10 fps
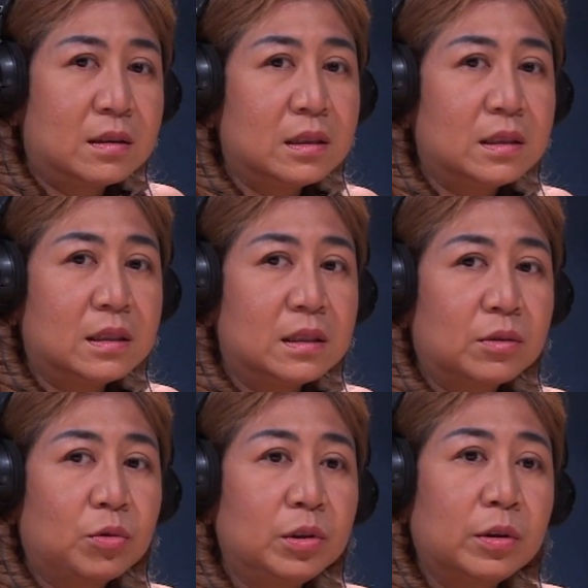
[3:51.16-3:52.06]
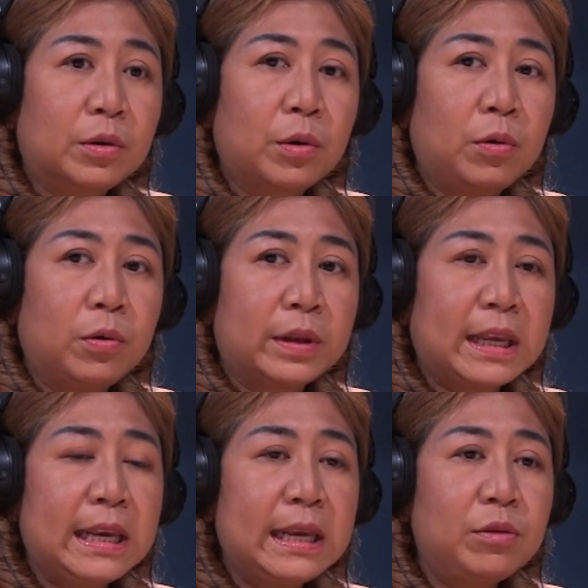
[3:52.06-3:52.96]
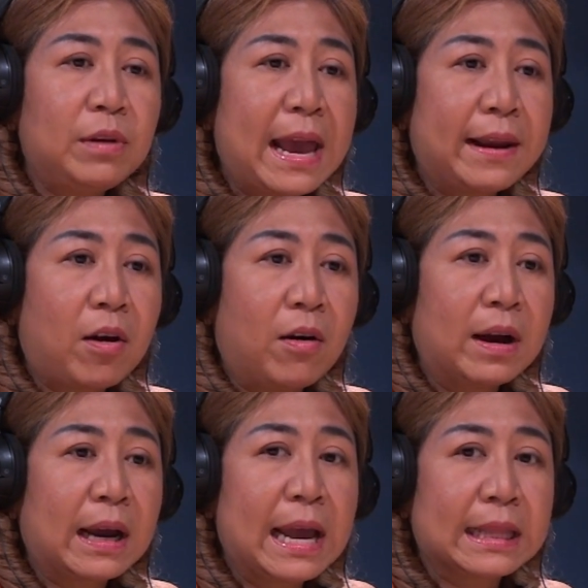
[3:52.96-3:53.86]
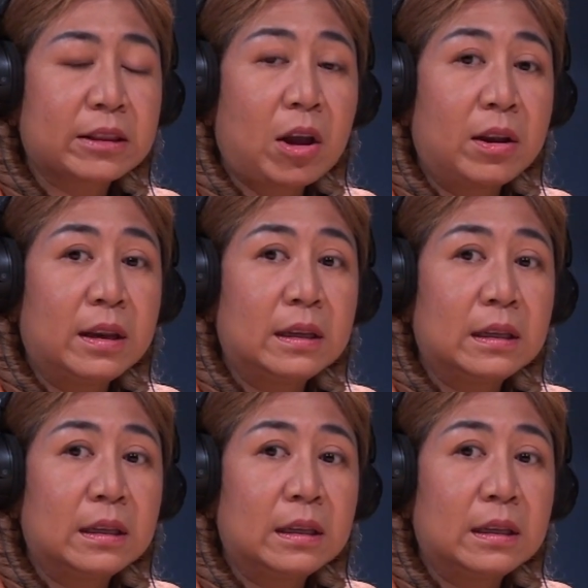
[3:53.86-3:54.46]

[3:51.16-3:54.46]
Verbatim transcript: คือคุณครูที่ดูแลน้องค่ะตอน